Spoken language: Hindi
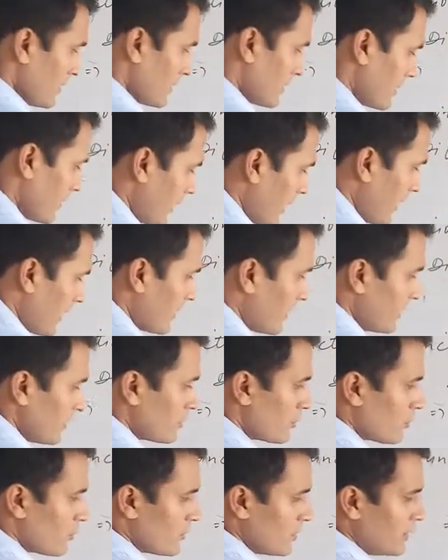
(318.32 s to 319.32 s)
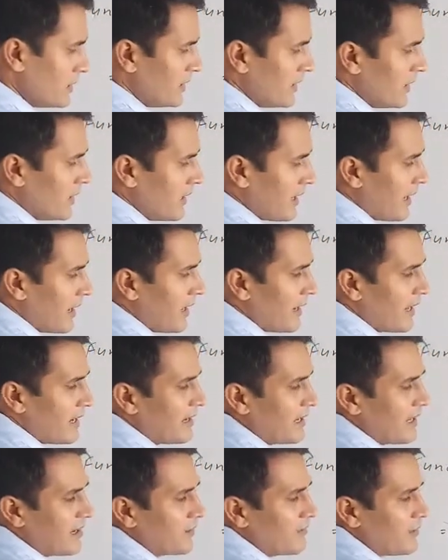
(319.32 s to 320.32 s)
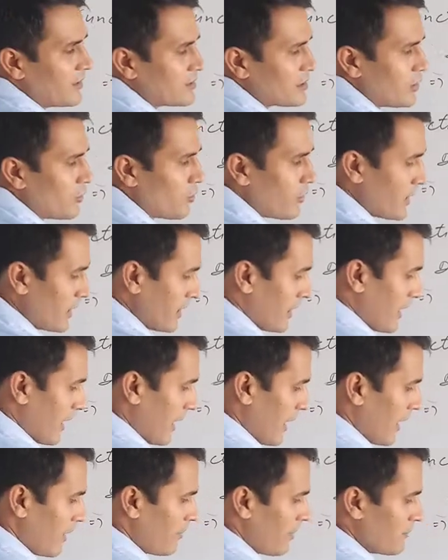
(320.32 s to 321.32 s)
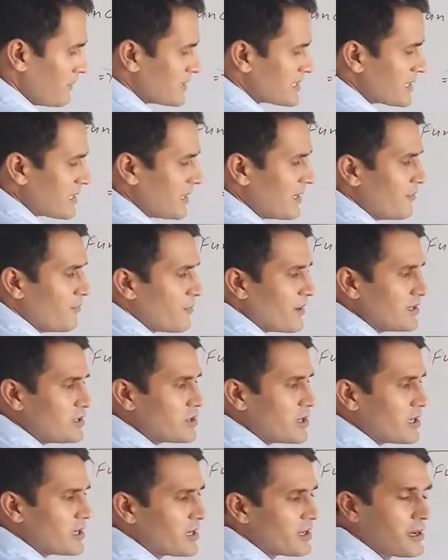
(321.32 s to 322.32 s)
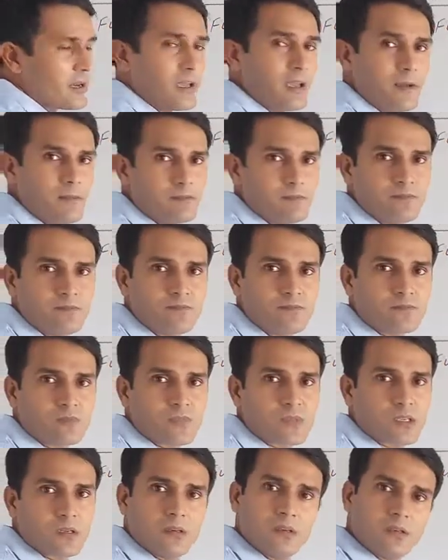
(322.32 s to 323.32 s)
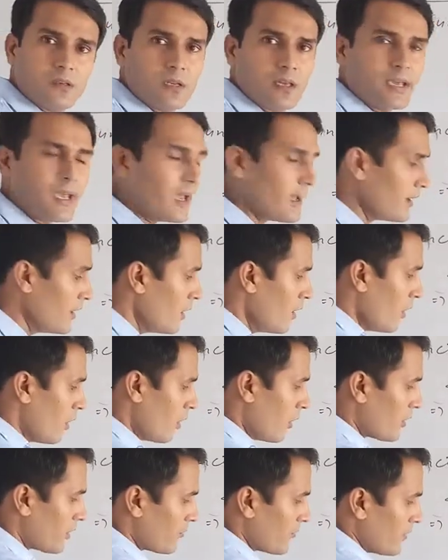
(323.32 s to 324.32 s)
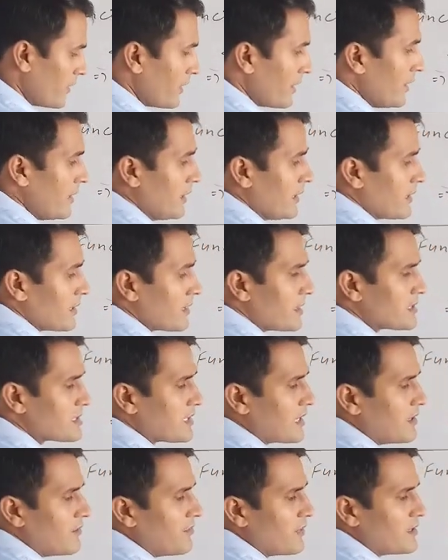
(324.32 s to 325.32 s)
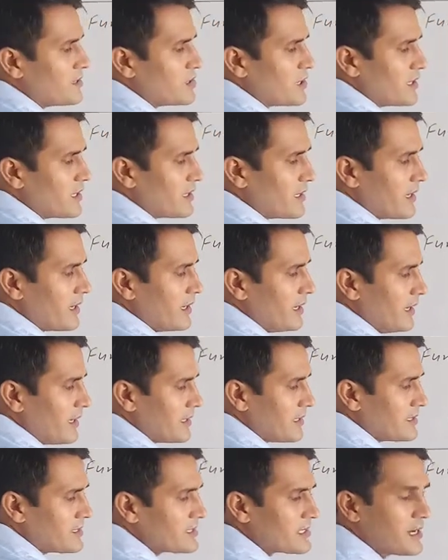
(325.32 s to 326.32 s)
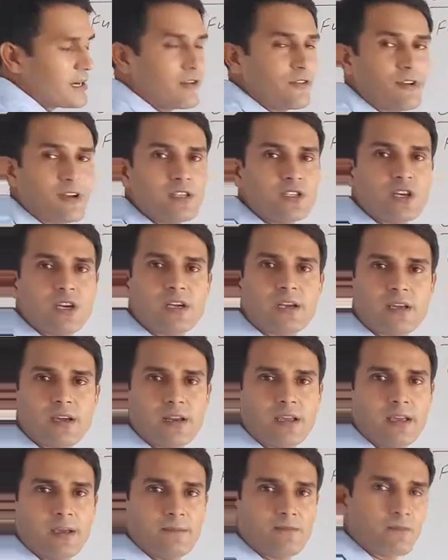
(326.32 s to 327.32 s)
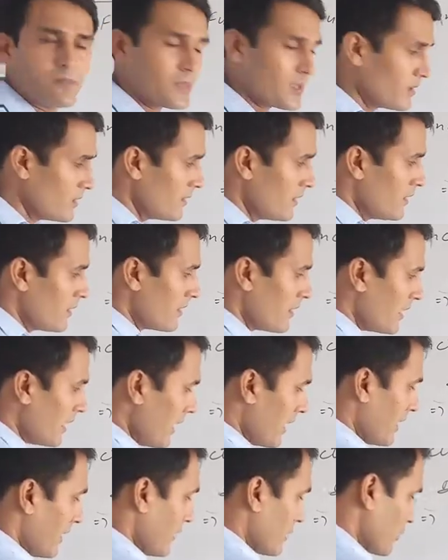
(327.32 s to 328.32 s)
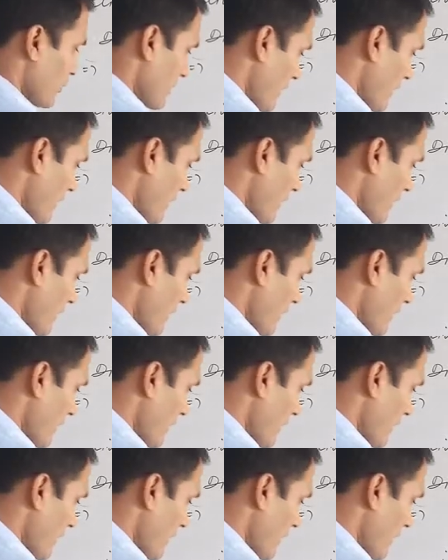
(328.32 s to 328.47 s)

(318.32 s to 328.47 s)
ठीक है तो ये अलग अलग फंक्शन हो गए अब हम इसका डिफ्रेंशिएट करेंगे ठीक है और फिर किसका डिफ्रेंशिएट करेंगे इसका डिफ्रेंशिएट करेंगे ठीक है तो